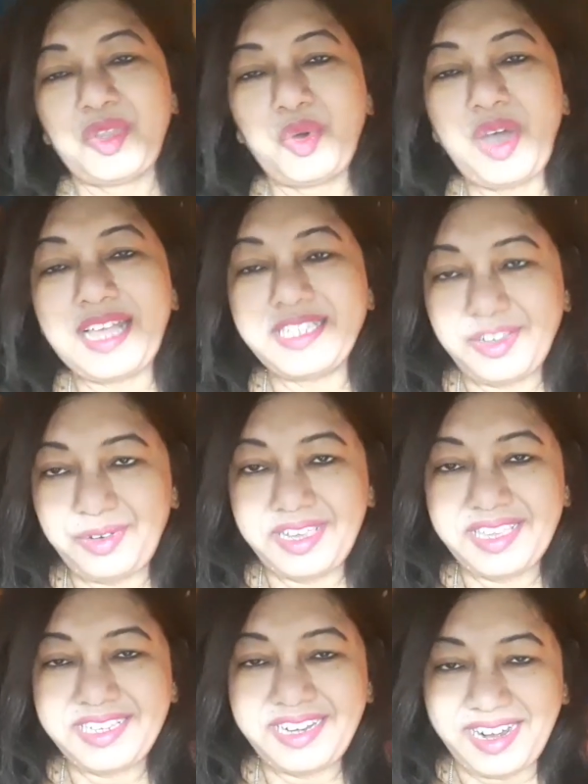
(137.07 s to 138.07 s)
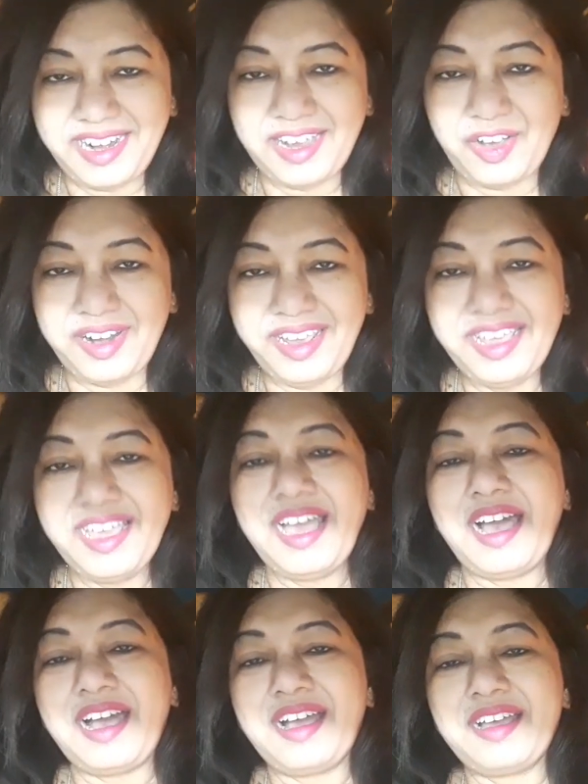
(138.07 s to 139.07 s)
তো হাজির হয়ে গেছি রান্নাঘরে
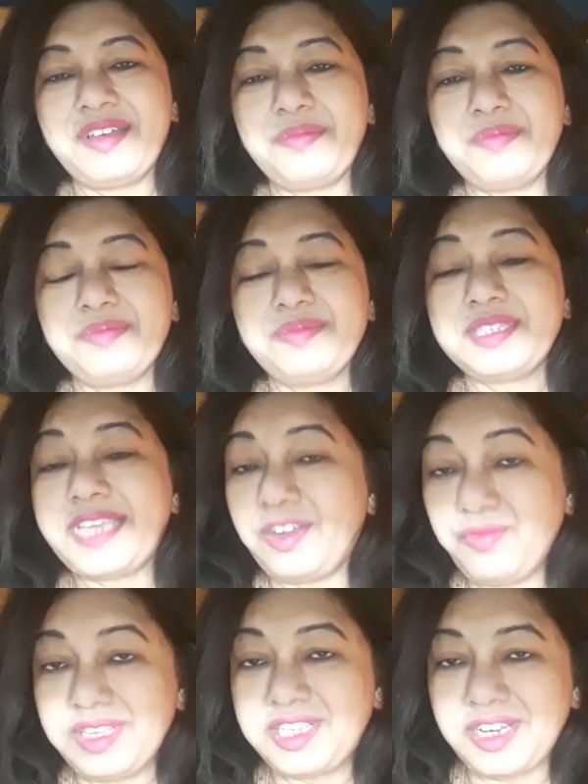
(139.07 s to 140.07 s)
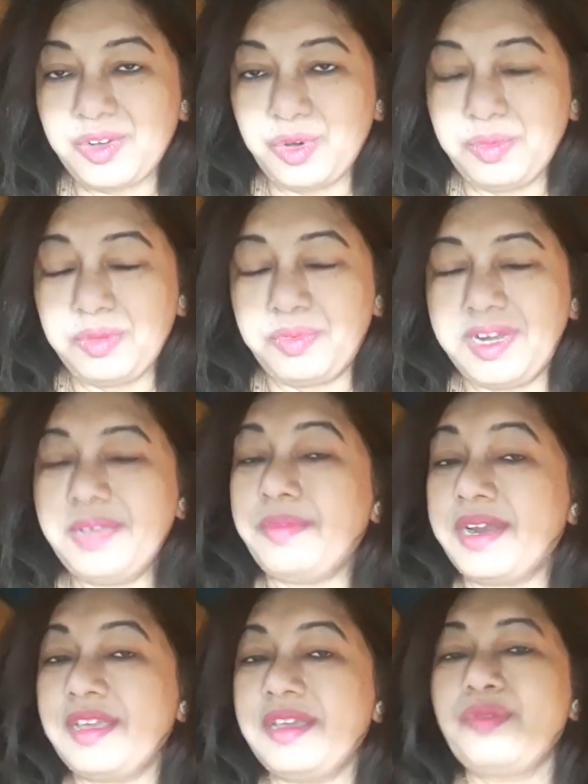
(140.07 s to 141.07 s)
আর স্যান্ডউইচটা করব বলে
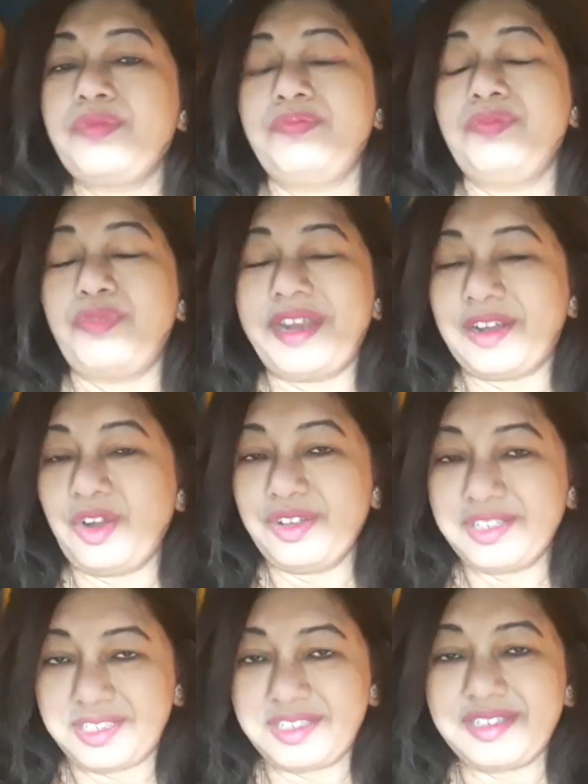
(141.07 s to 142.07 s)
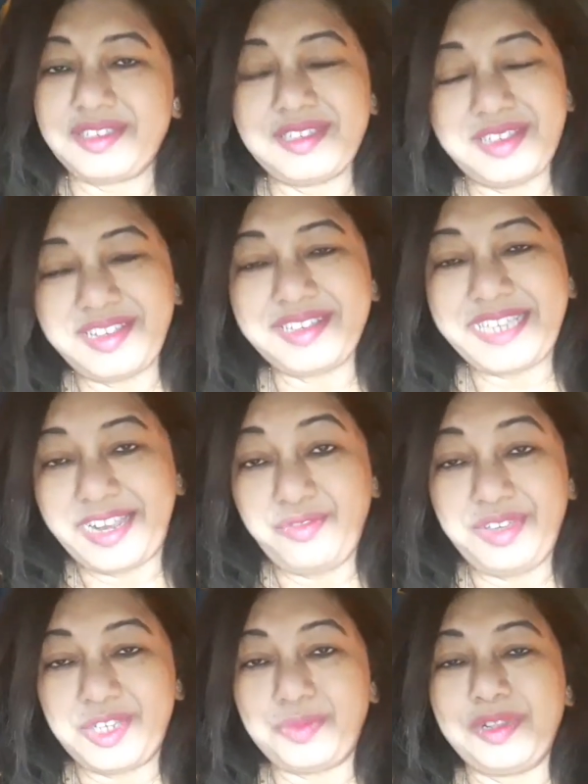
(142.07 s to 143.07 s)
মানে ওয়েট লস
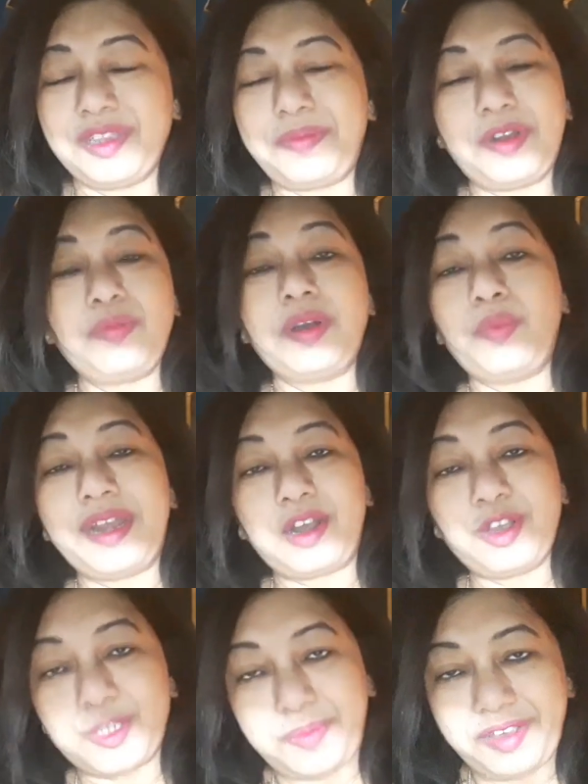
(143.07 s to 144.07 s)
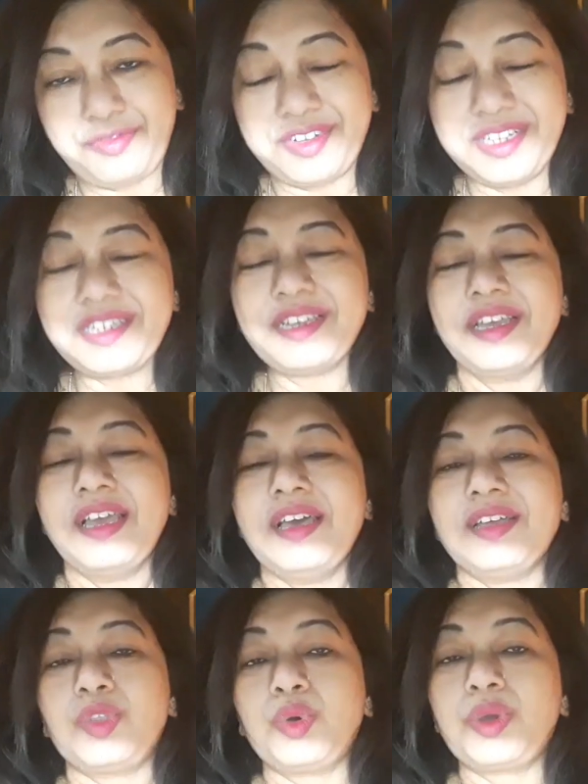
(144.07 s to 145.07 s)
স্যান্ডউইচ বলতে পারো বা ওয়েট লস ব্রেকফাস্ট
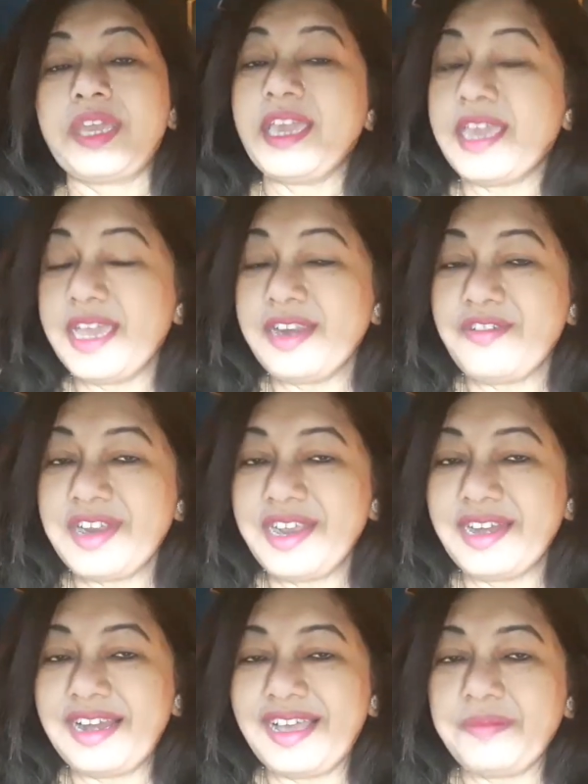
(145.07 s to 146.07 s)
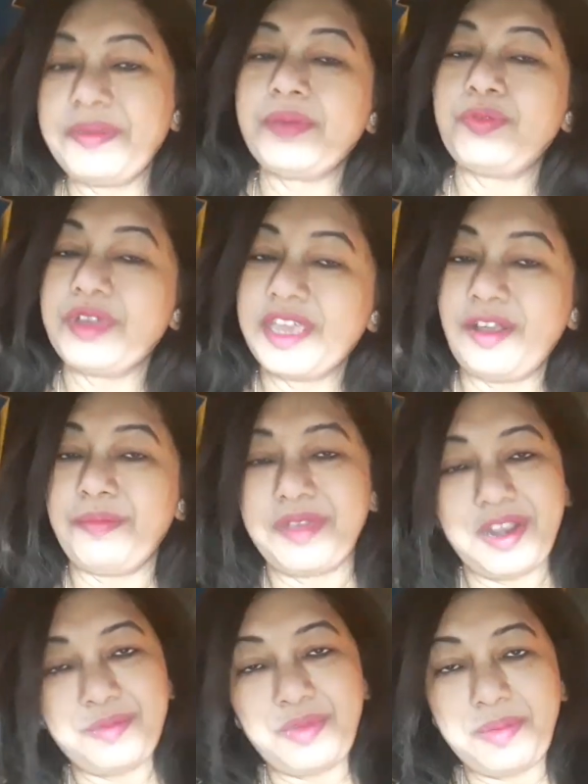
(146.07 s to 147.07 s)
তো কি কি ইনগ্রিডিয়েন্ট লাগবে এবং কিরম
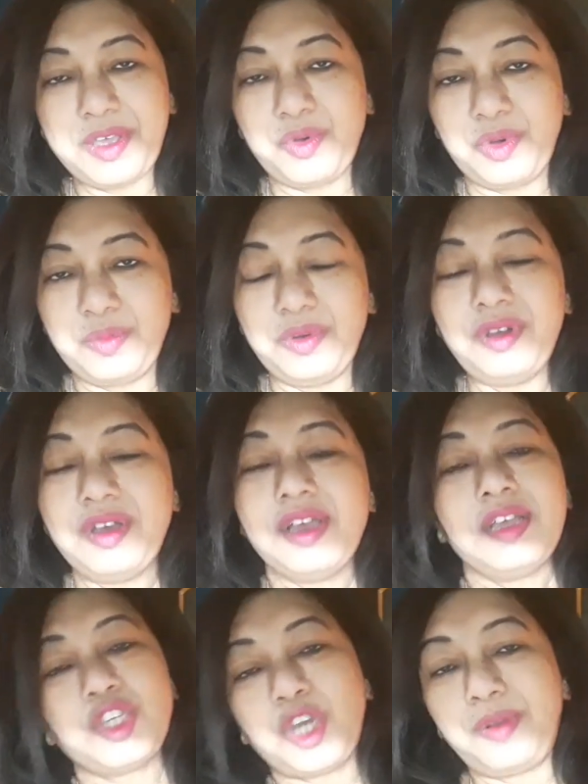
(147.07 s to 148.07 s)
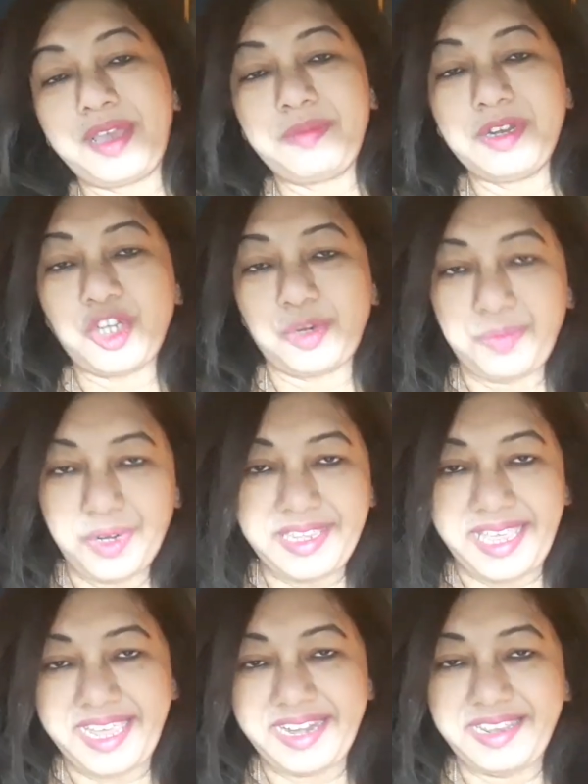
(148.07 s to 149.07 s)
কীরমভাবে করব চলো একবার চটপট
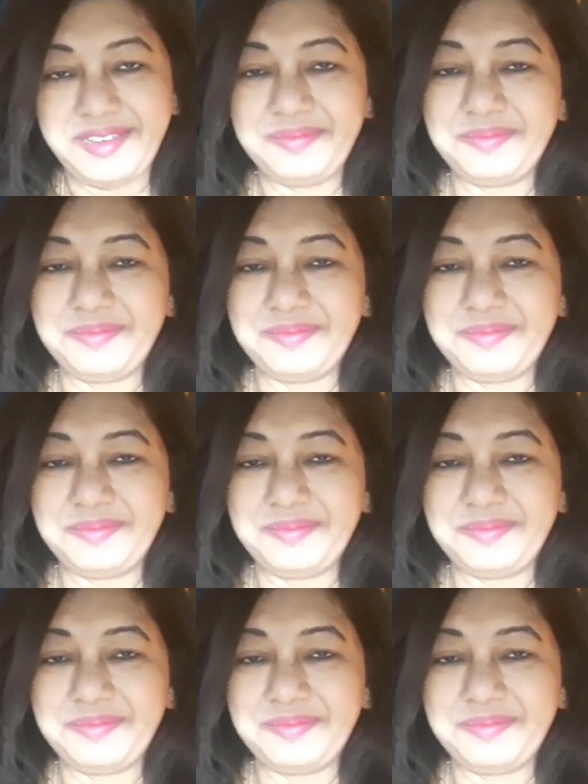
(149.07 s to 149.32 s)
দেখে নিই